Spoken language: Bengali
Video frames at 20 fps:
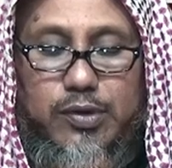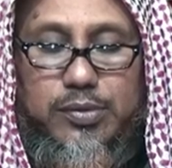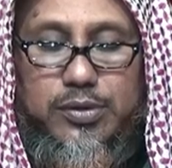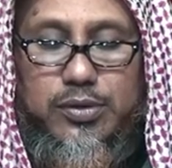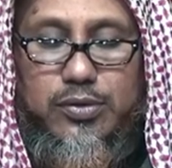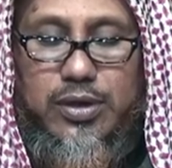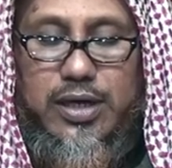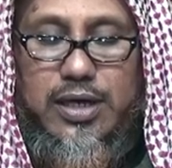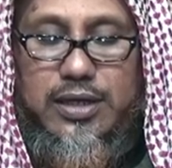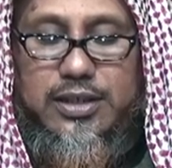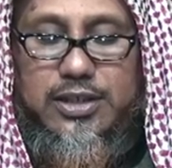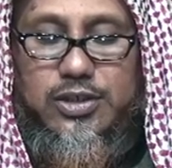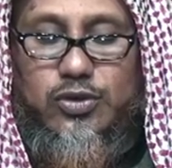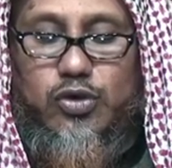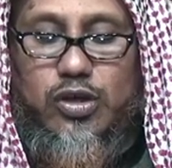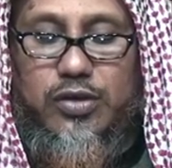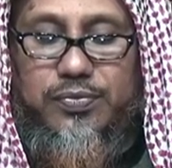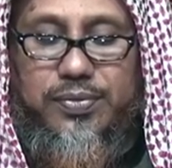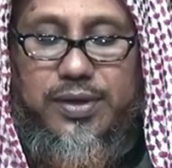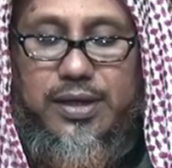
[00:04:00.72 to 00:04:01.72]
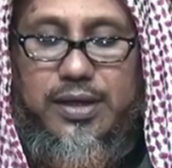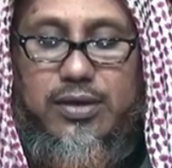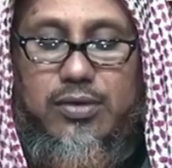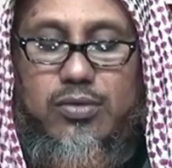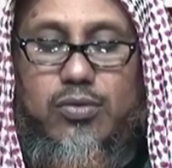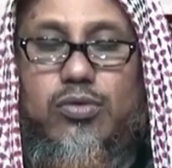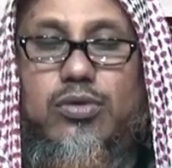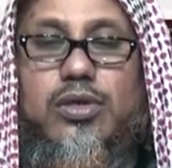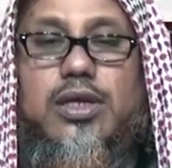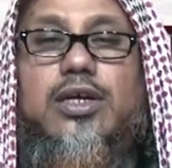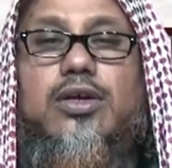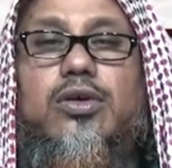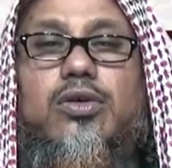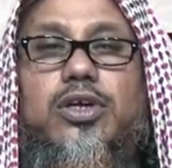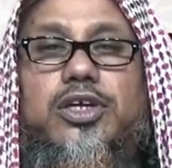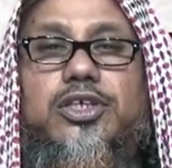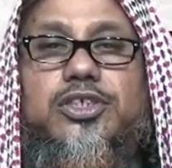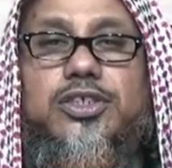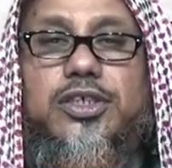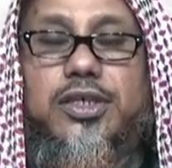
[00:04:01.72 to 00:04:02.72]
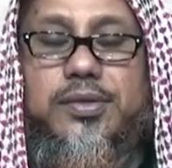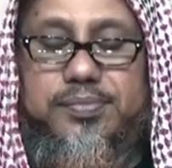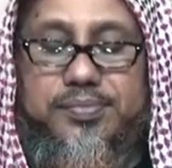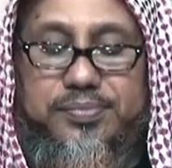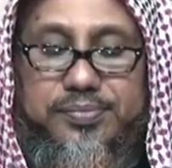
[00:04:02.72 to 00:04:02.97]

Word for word: পবিত্র হাদিস শরীফে উল্লেখ রয়েছে